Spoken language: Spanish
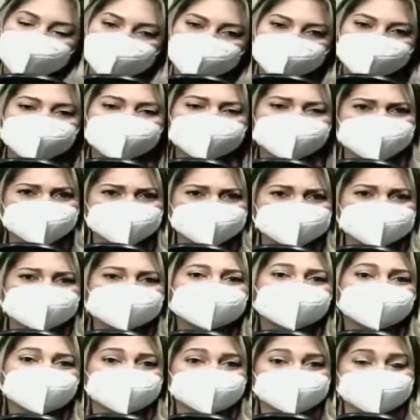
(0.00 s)
fallecen
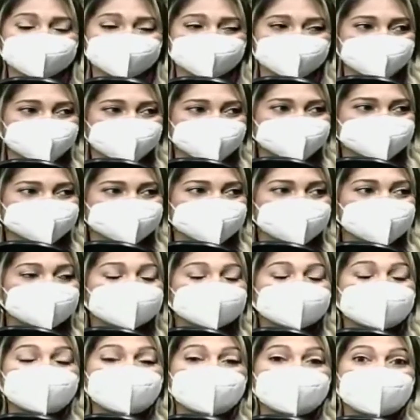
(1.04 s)
lamentablemente.
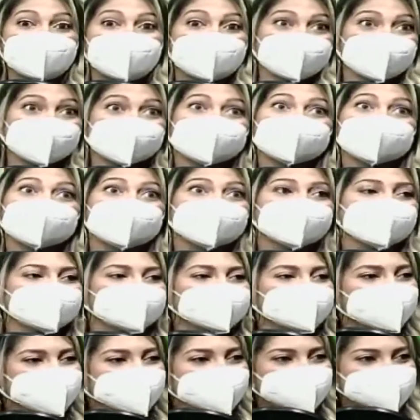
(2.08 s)
Y bueno, ¿cómo
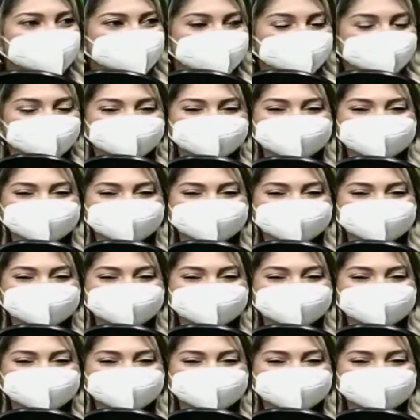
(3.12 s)
hemos hecho?